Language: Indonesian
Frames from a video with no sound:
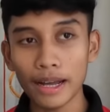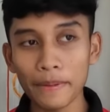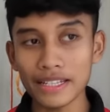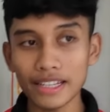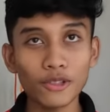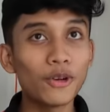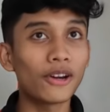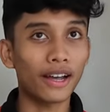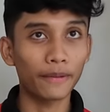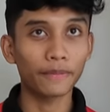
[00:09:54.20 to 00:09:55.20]
kapasitas
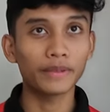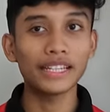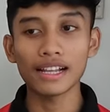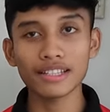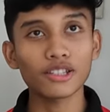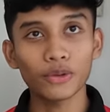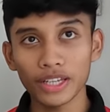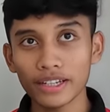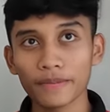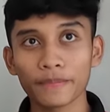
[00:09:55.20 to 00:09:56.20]
dua orang. Kalau sama anak
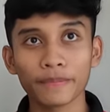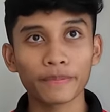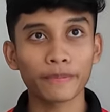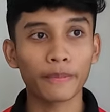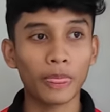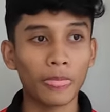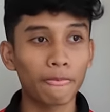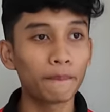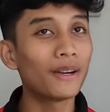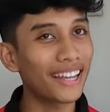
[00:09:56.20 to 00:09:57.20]
kecil boleh?
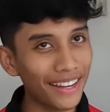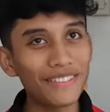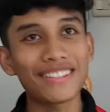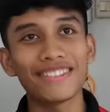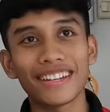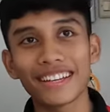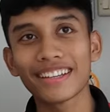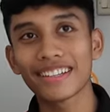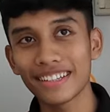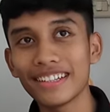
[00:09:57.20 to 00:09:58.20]
Boleh, masih boleh.
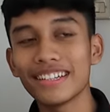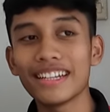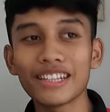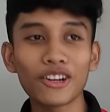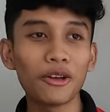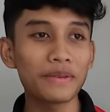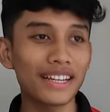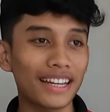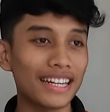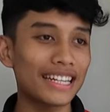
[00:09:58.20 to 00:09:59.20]
Masih ah, Uh, nanti kalau,
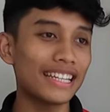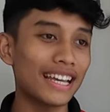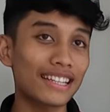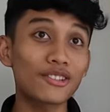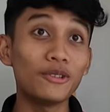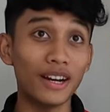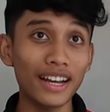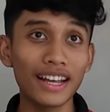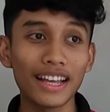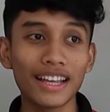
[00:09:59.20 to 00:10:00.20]
misalkan yang di atas dua,
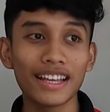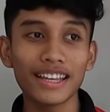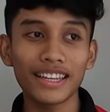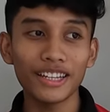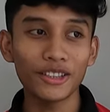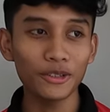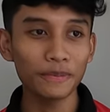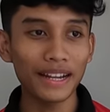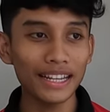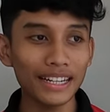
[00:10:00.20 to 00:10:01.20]
itu
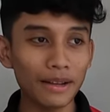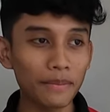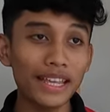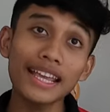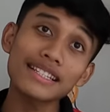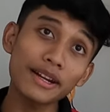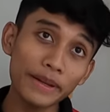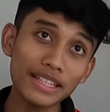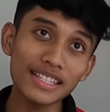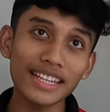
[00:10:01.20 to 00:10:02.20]
paling namanya extra
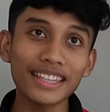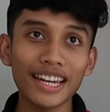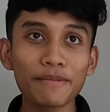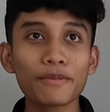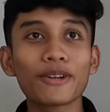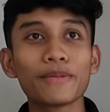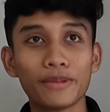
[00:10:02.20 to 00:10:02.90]
bed sekitar puluh ribu.